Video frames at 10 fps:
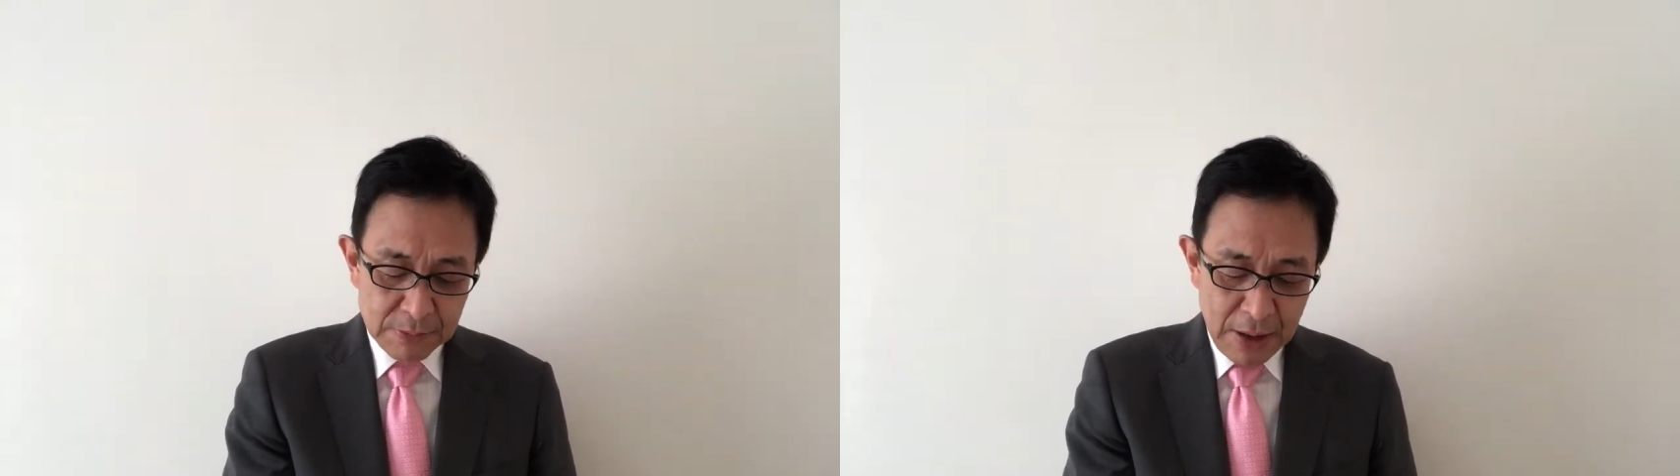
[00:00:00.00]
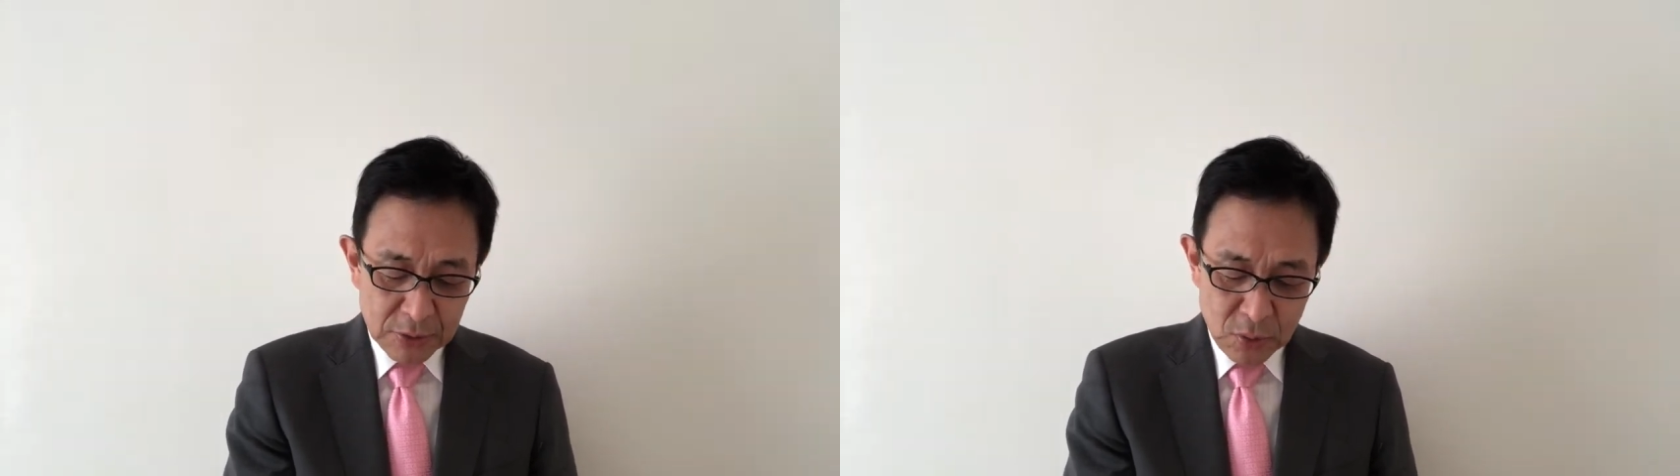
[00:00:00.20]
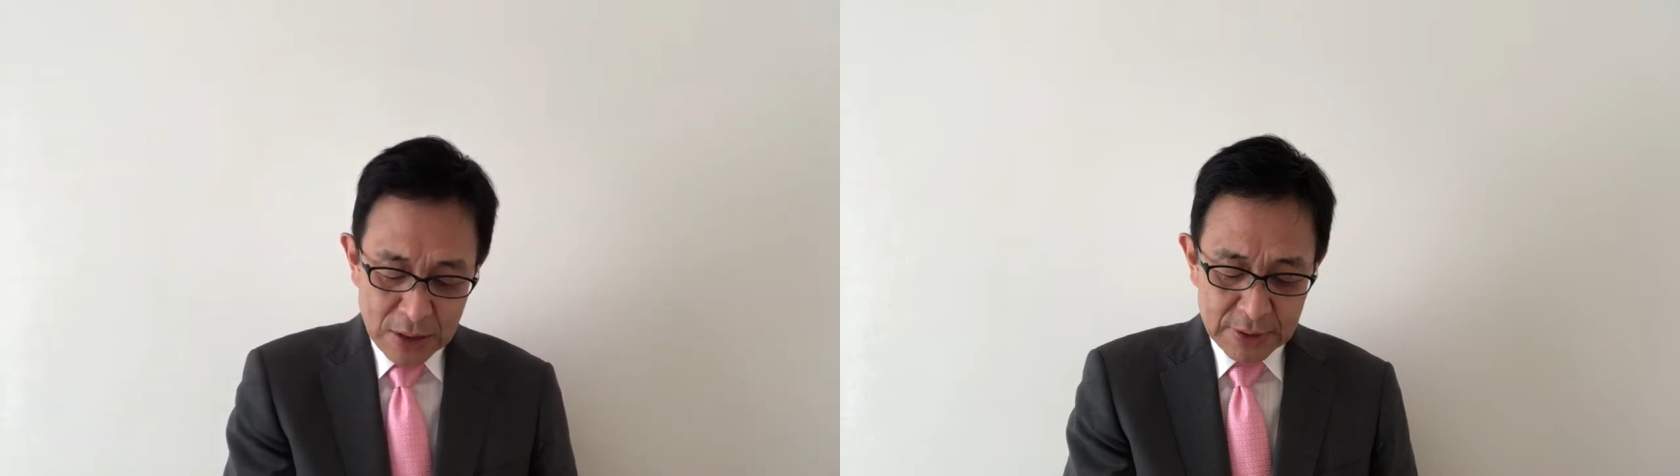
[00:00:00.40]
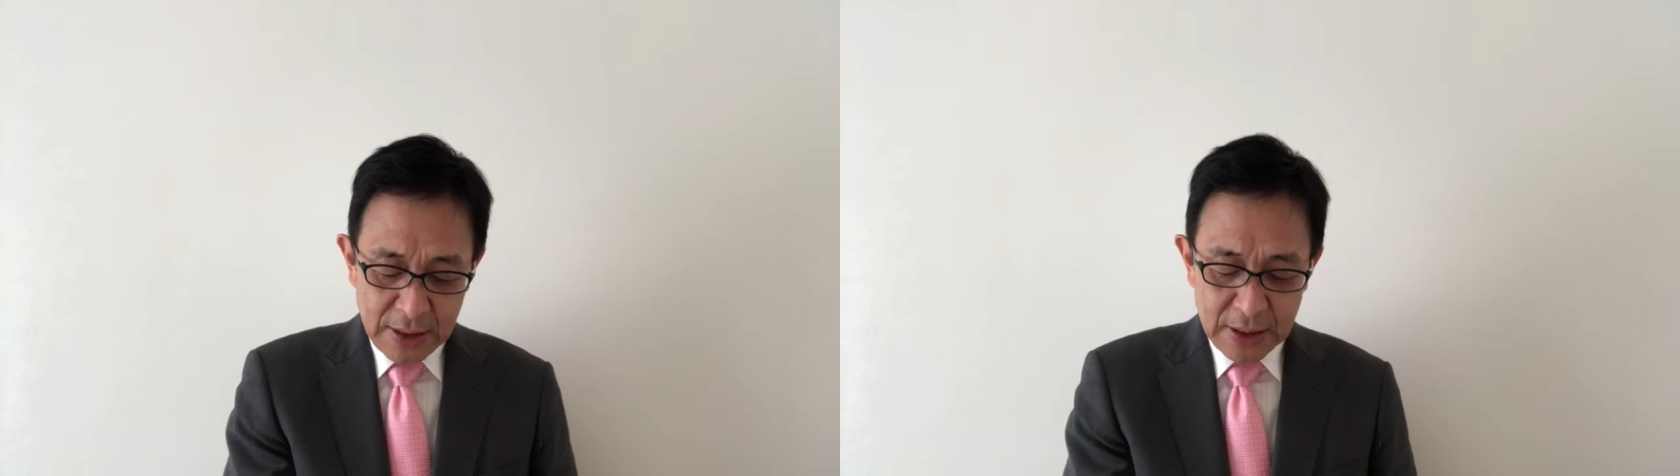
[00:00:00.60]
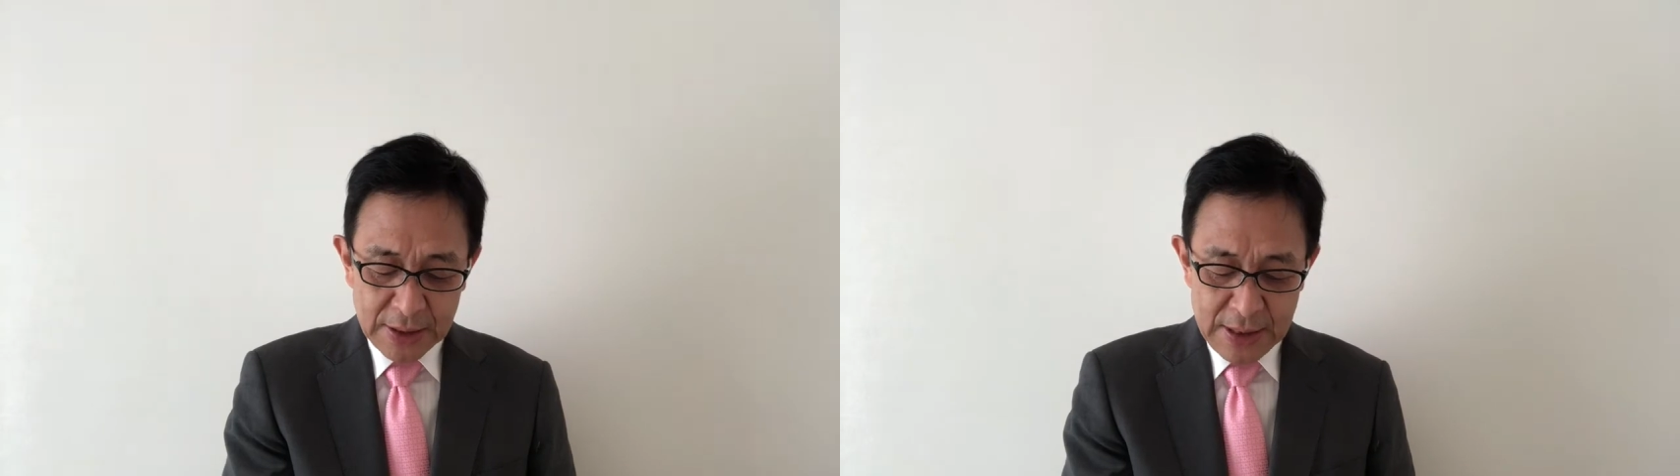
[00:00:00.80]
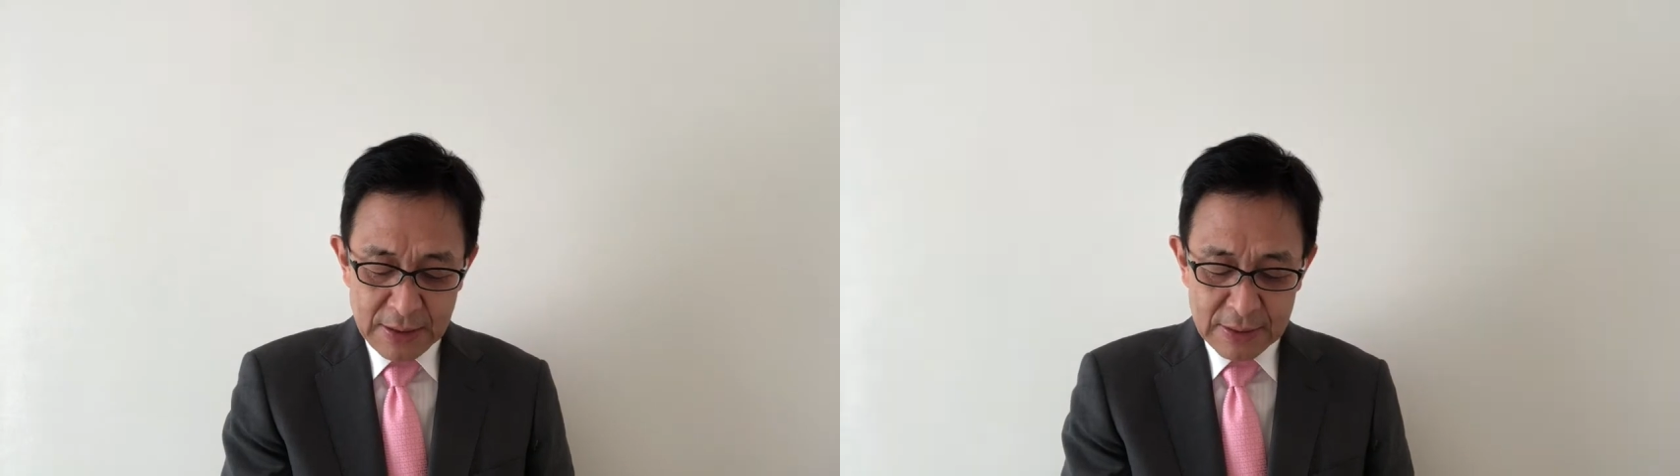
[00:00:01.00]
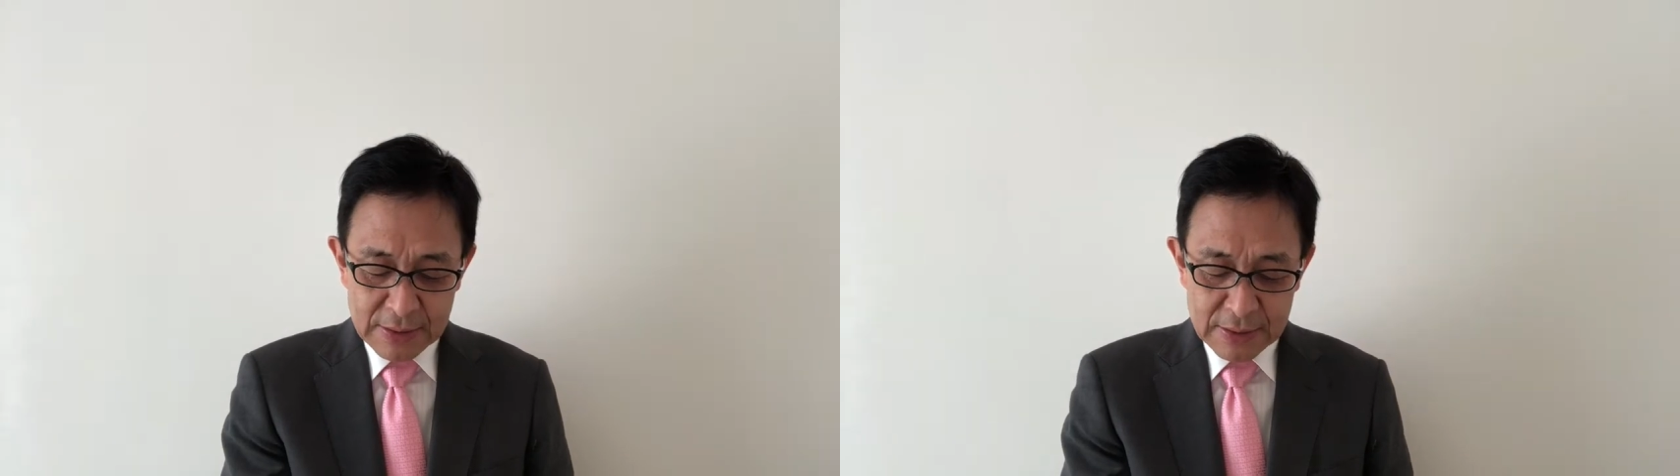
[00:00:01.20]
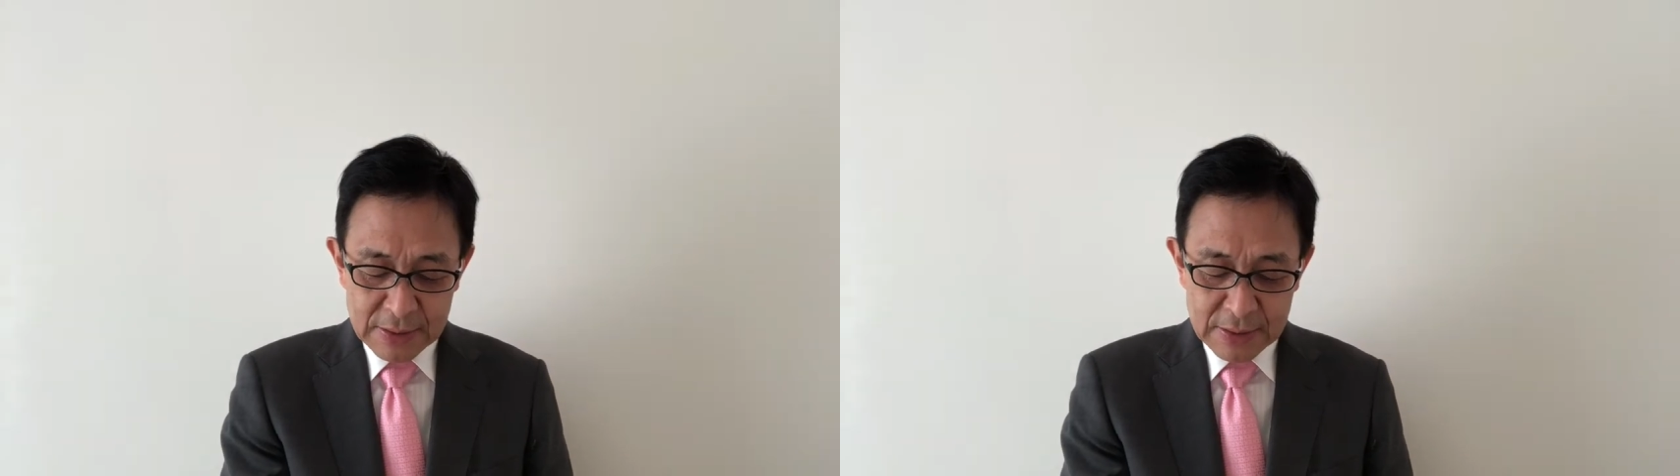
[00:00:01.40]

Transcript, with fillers: り万能薬だからね